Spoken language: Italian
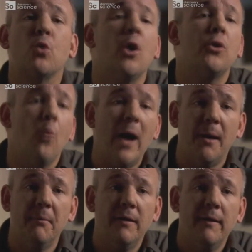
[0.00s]
il
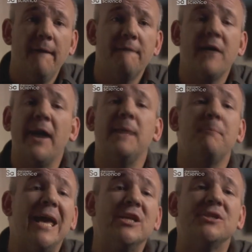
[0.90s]
servizio si collegava al web
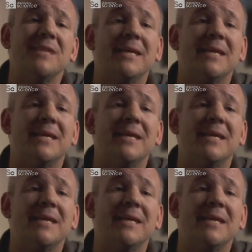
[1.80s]
e trovava